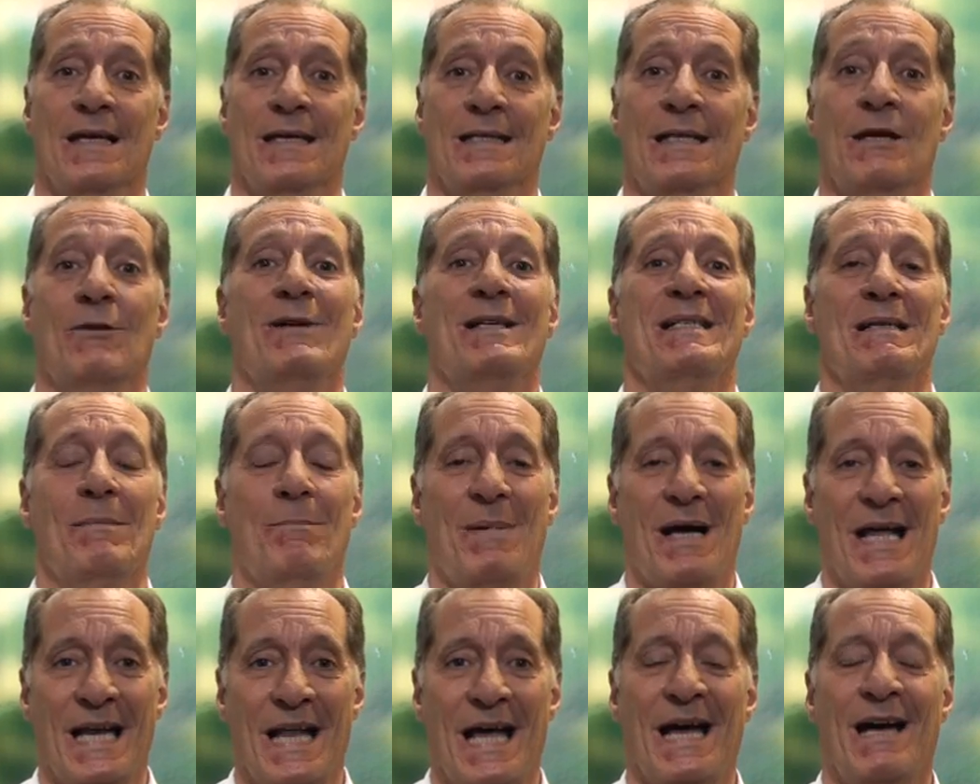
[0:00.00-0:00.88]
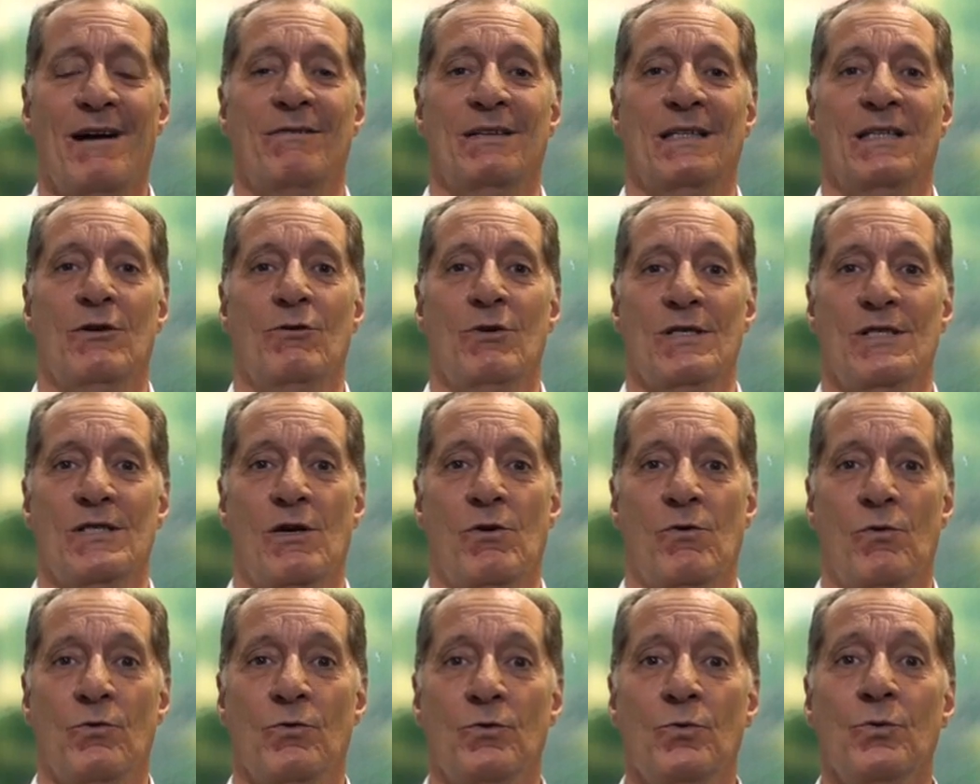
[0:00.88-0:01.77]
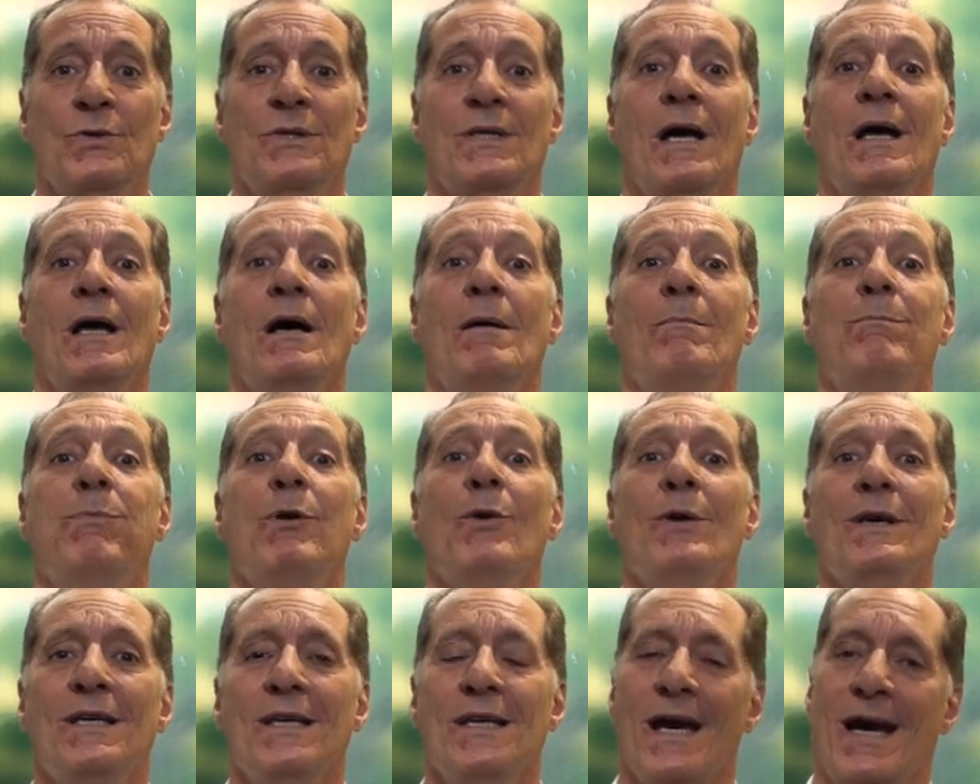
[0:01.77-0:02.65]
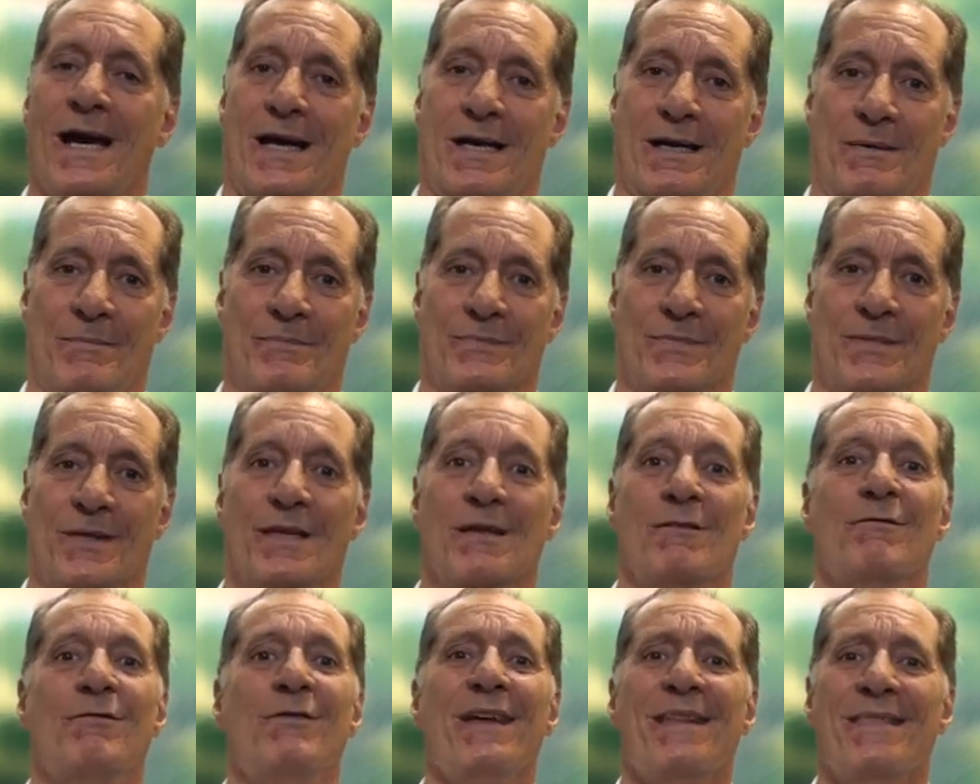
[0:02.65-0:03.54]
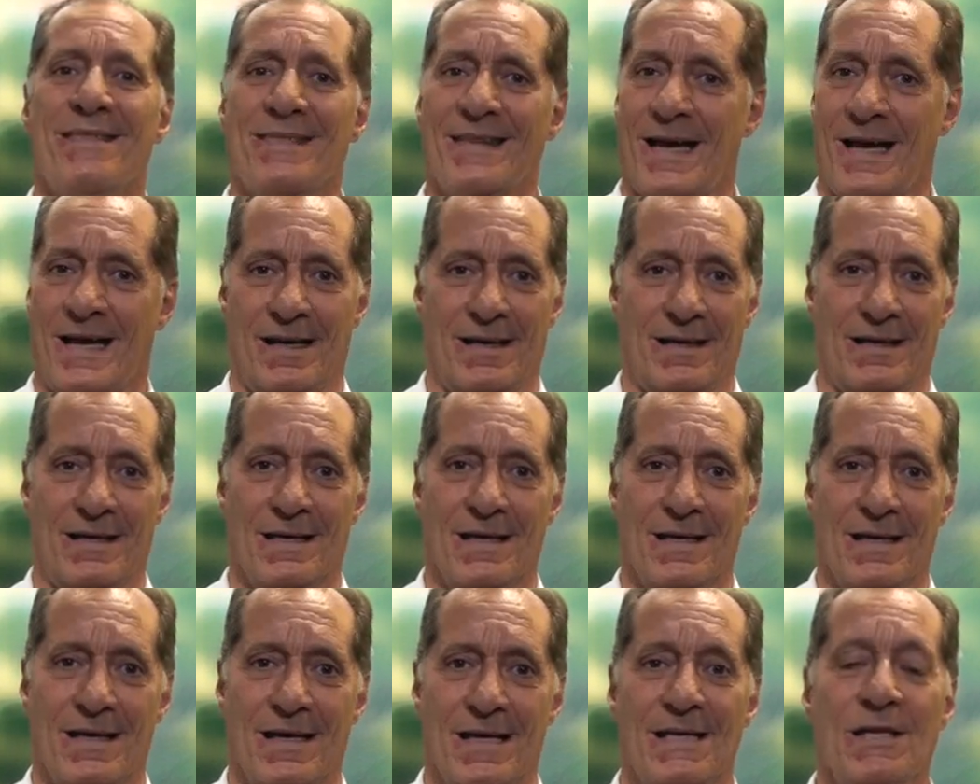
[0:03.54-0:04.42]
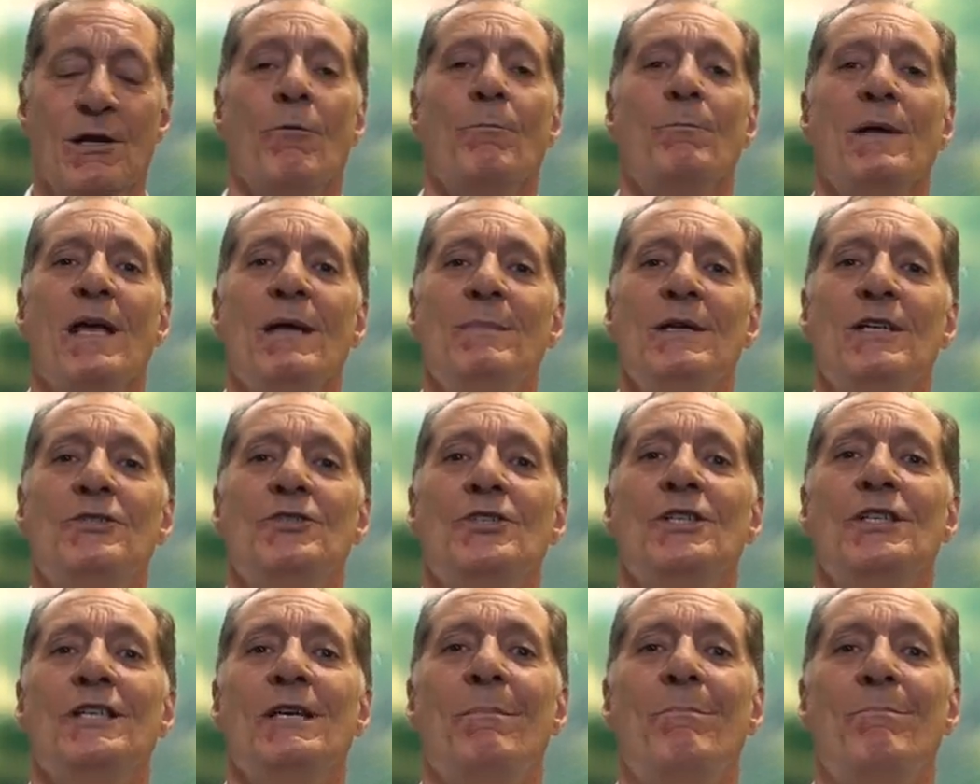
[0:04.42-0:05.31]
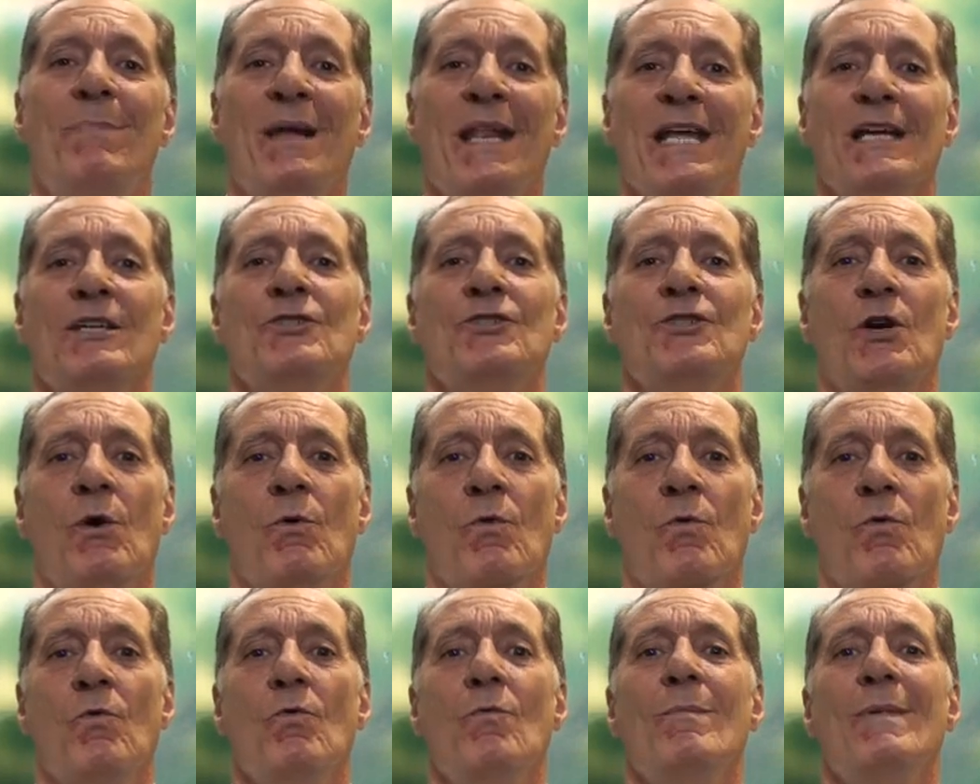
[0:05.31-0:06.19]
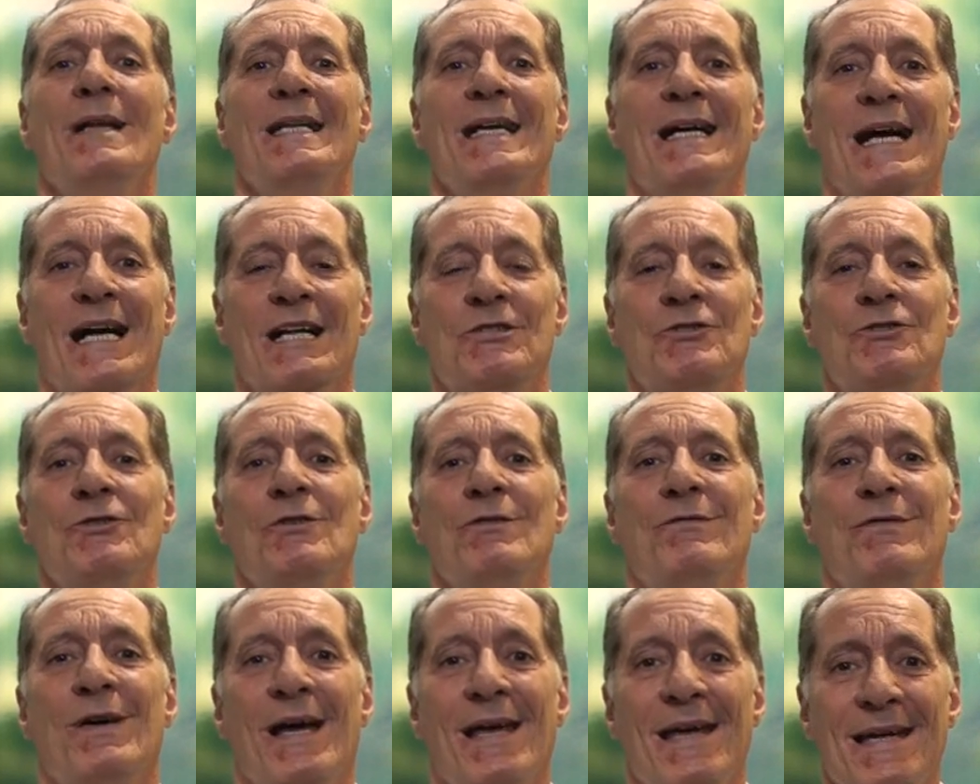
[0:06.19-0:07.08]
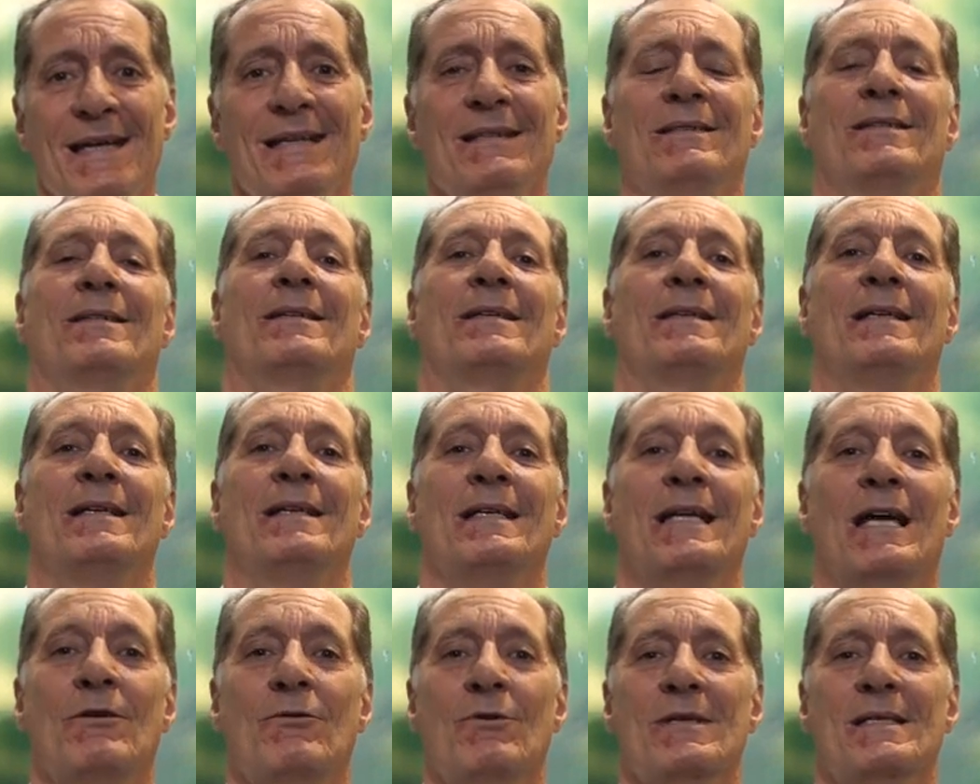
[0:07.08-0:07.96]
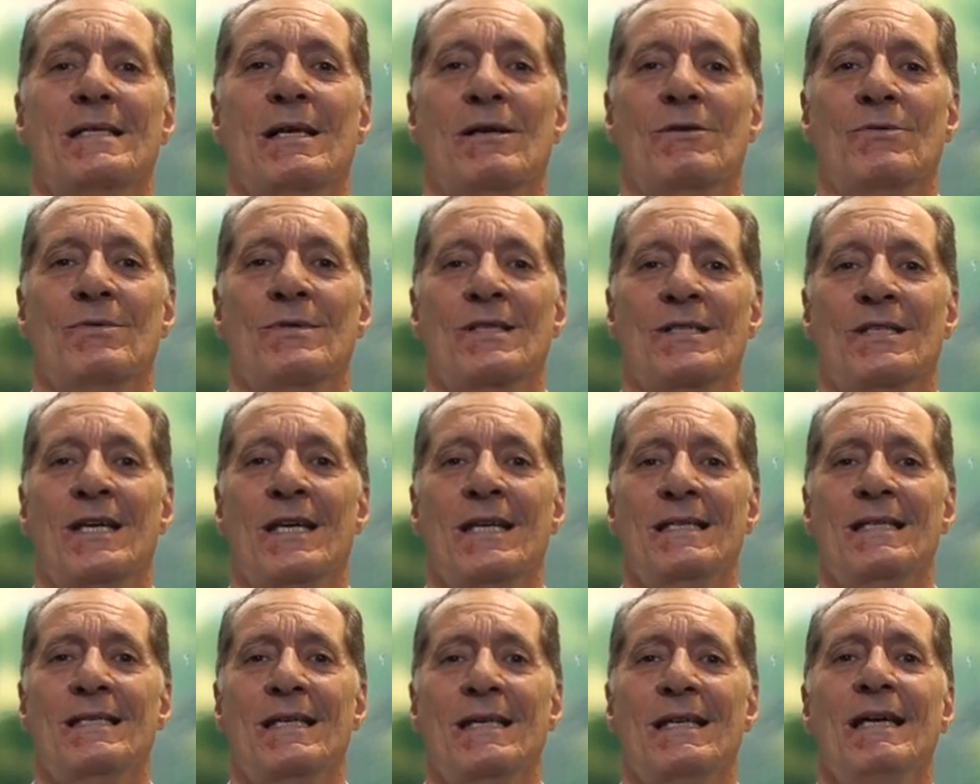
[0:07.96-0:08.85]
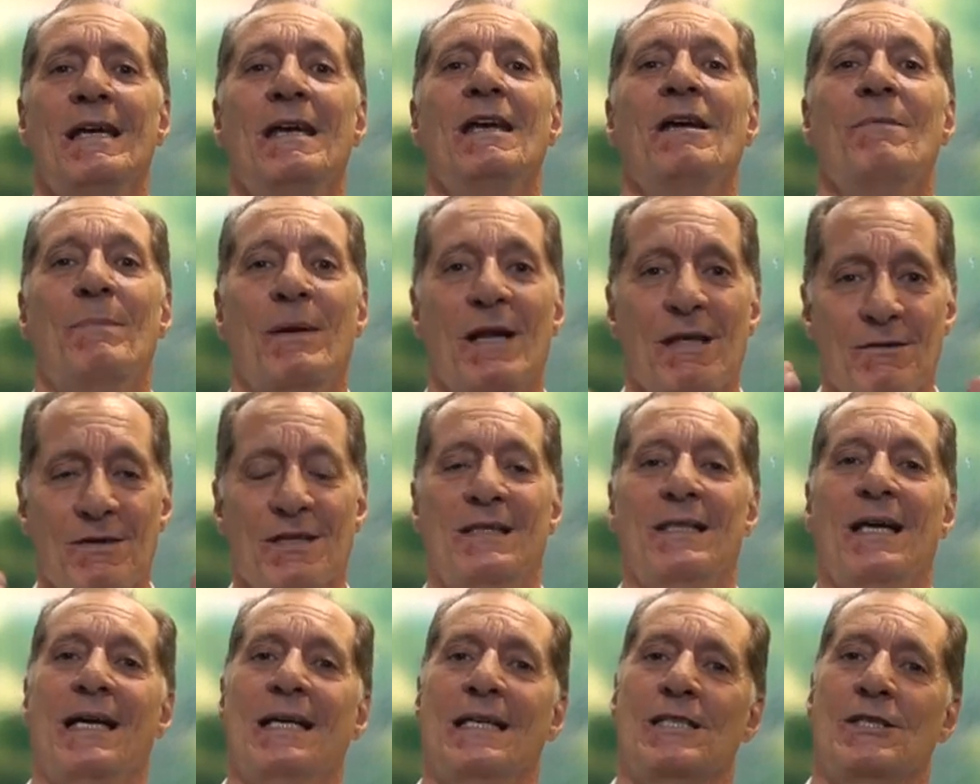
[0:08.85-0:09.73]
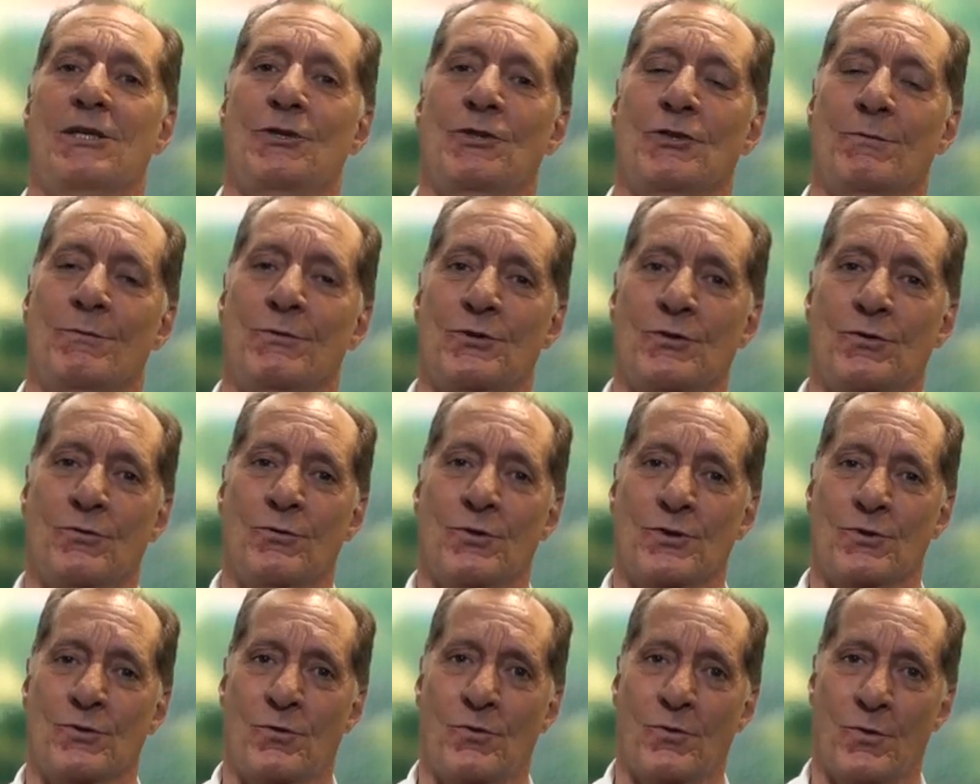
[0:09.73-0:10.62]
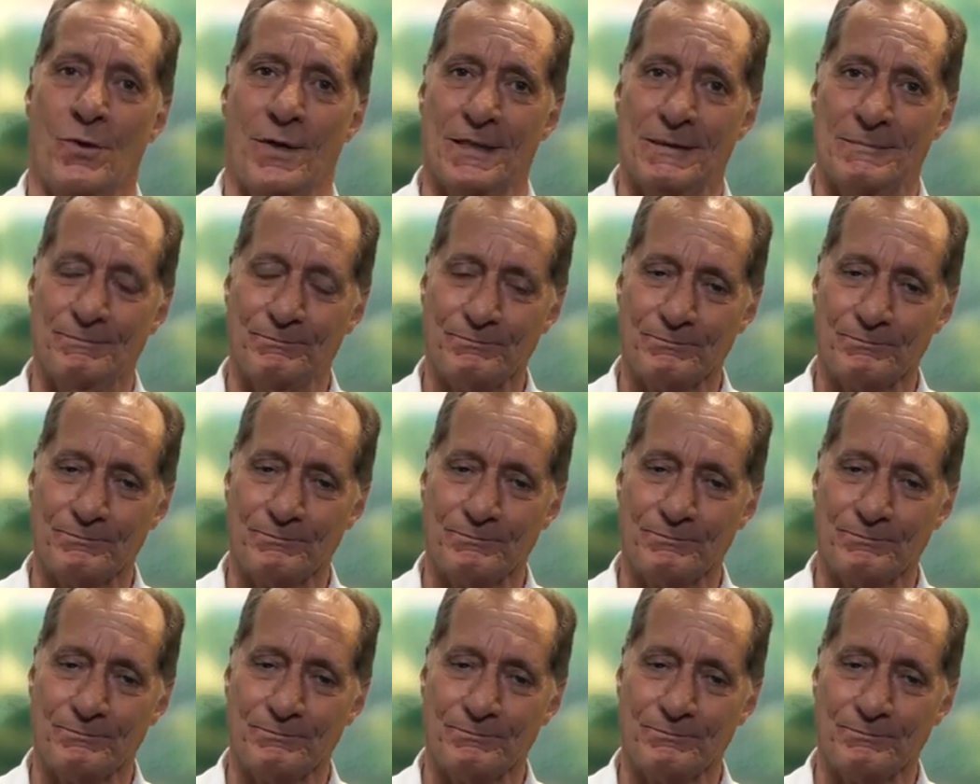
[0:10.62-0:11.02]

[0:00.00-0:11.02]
da nossa palavra, da nossa conduta, bloquear, vetar, não permitir que brecha alguma negativa entre na nossa consciência para evitar que esse tipo de coisa ocorra.